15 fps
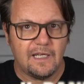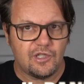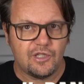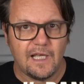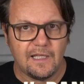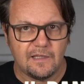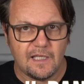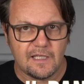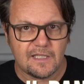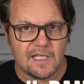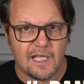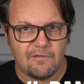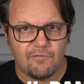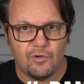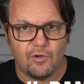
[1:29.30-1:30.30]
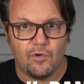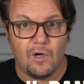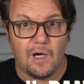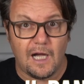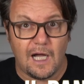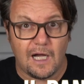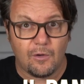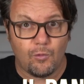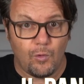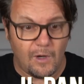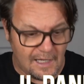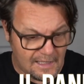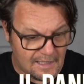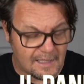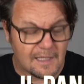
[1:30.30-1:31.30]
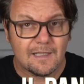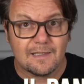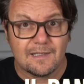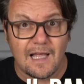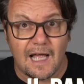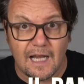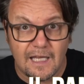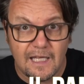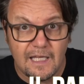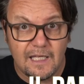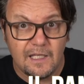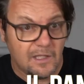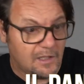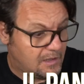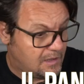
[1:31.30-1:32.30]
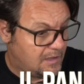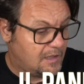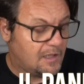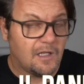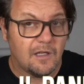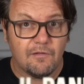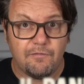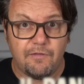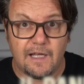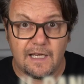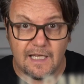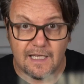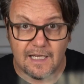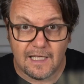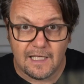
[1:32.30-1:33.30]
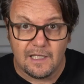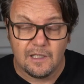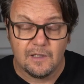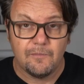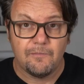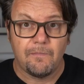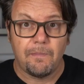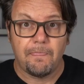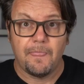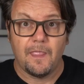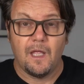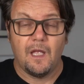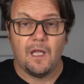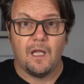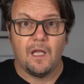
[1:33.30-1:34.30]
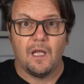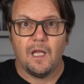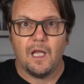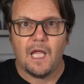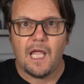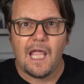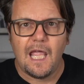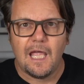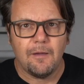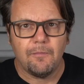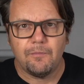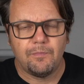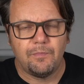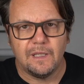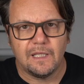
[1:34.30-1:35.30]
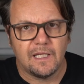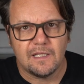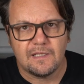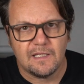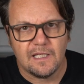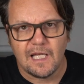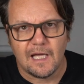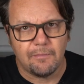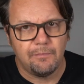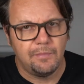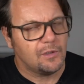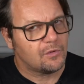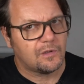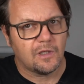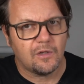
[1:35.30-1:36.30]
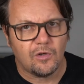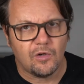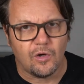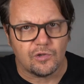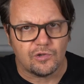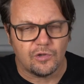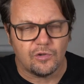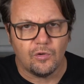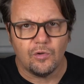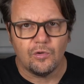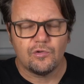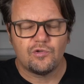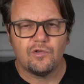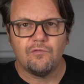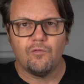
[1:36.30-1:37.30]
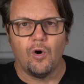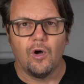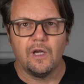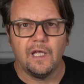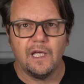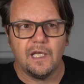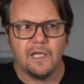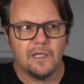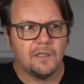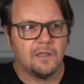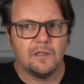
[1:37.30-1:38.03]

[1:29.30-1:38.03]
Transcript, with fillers: ricetta servono acqua, sale, farina e perché sia biotecnologico ci vuole